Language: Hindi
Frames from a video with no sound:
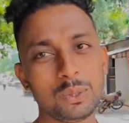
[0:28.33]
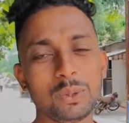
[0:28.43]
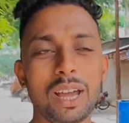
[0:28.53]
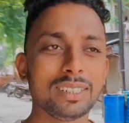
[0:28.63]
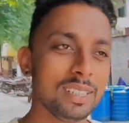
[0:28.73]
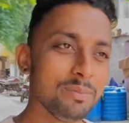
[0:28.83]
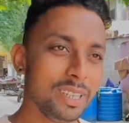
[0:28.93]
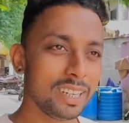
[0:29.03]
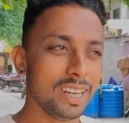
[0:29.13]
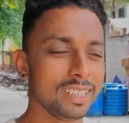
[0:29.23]
तो गाइज़ अब
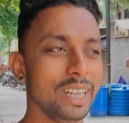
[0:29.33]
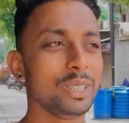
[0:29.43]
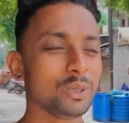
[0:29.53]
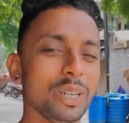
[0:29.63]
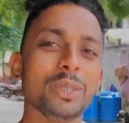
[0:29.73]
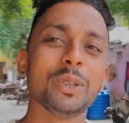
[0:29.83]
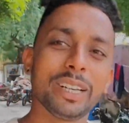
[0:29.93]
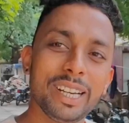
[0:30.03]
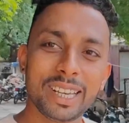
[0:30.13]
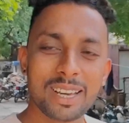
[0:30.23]
भी एक खाना ऐटो वाइटो
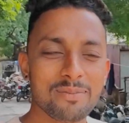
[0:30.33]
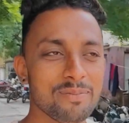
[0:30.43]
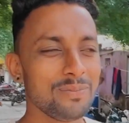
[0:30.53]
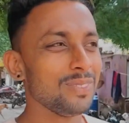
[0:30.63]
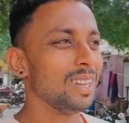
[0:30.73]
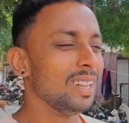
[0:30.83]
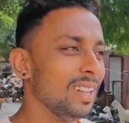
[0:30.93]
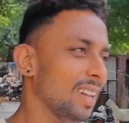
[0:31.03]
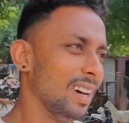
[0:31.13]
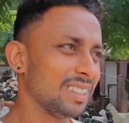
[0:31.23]
करेंगे हम
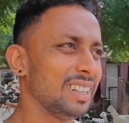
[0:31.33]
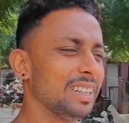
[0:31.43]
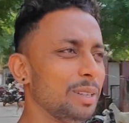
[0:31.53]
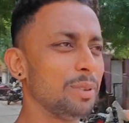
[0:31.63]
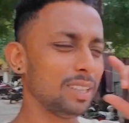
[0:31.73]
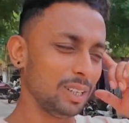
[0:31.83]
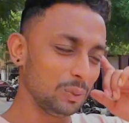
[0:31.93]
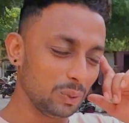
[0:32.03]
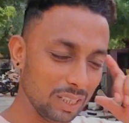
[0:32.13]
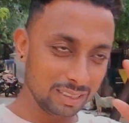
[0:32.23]
हर करीबन
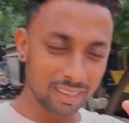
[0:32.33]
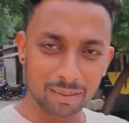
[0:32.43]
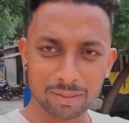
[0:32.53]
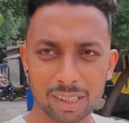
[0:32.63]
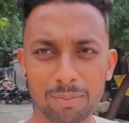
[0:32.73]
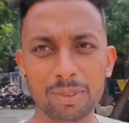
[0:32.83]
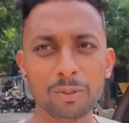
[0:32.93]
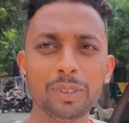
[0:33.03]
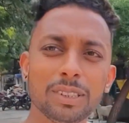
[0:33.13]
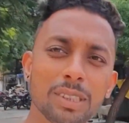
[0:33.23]
अकोला से कम से कम भी
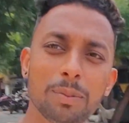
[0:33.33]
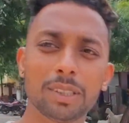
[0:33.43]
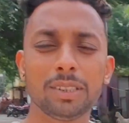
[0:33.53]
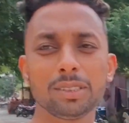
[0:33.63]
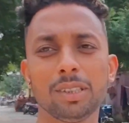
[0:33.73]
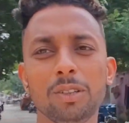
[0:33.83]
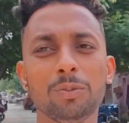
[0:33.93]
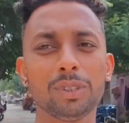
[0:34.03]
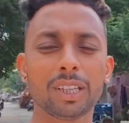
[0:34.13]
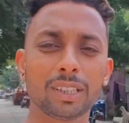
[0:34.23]
तो 20 से 25
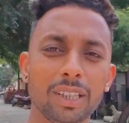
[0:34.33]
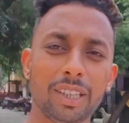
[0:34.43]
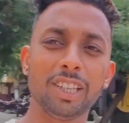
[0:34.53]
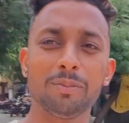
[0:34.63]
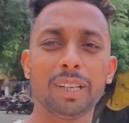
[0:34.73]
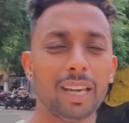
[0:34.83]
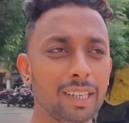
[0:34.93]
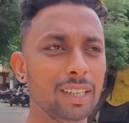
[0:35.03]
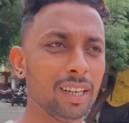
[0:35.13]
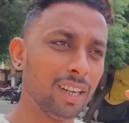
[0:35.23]
किलोमीटर के रेंज में
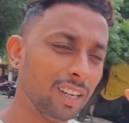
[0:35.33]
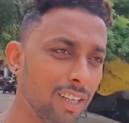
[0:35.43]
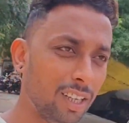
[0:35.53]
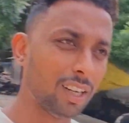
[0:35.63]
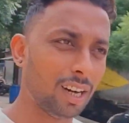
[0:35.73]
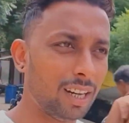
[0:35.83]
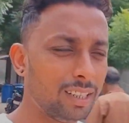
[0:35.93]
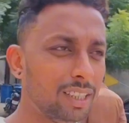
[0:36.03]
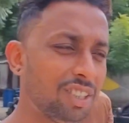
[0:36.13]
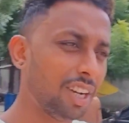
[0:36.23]
आके एक
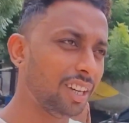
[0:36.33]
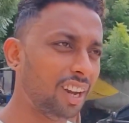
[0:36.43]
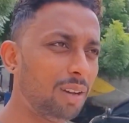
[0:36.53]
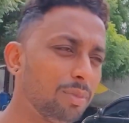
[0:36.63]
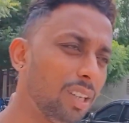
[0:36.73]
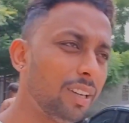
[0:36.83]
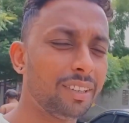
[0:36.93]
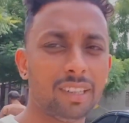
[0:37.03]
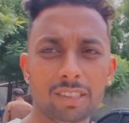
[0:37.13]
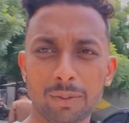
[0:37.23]
खानी इंस्टाग्राम के लिए
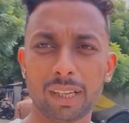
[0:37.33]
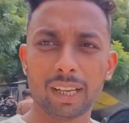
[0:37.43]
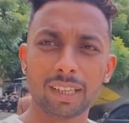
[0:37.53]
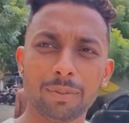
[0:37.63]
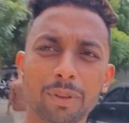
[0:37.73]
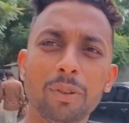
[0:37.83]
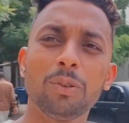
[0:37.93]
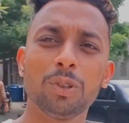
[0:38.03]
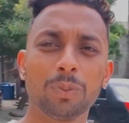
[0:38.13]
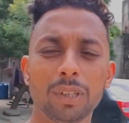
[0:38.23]
रील्स बनाएंगे फिर
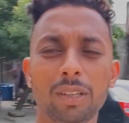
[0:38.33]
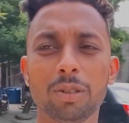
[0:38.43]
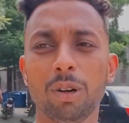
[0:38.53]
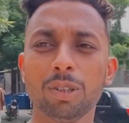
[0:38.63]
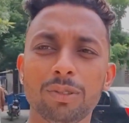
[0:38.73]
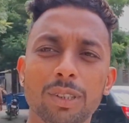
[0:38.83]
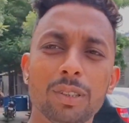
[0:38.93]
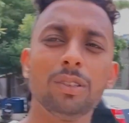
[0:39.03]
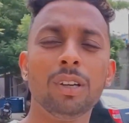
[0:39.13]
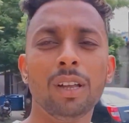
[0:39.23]
यूट्यूब के लिए शॉर्ट वीडियो